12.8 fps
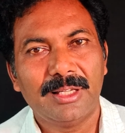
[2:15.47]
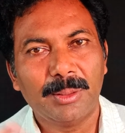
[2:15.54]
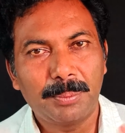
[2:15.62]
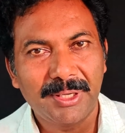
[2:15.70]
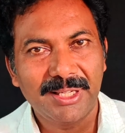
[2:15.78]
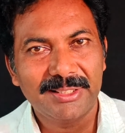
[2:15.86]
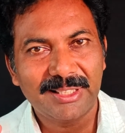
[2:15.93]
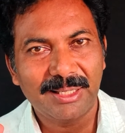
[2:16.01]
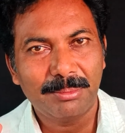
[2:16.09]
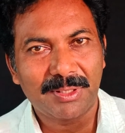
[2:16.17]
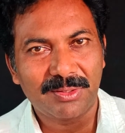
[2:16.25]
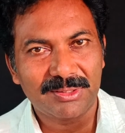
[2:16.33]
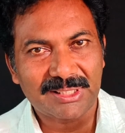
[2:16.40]
ఎప్పుడైతే
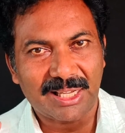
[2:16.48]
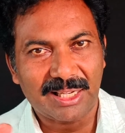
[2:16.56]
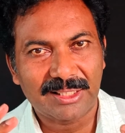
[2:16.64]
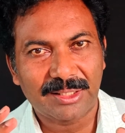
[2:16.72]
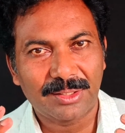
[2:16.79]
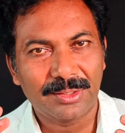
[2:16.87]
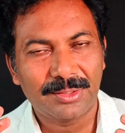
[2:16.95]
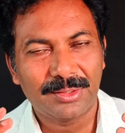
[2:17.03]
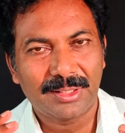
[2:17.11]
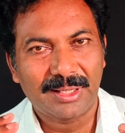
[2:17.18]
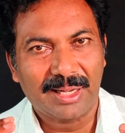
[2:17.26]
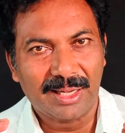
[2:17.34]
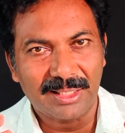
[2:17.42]
మనం సాధనలో
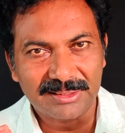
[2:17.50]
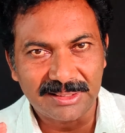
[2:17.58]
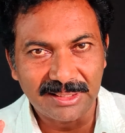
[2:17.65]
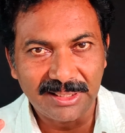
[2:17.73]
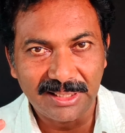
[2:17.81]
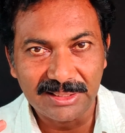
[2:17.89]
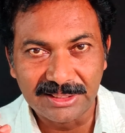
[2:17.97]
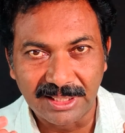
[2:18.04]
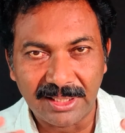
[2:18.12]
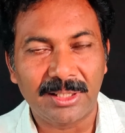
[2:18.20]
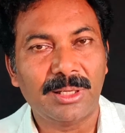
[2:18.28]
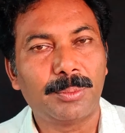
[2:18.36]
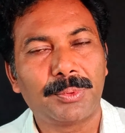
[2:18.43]
ఆ స్థితికి
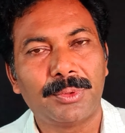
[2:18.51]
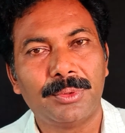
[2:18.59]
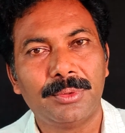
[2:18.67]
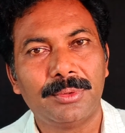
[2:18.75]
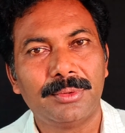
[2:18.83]
చేరినప్పుడు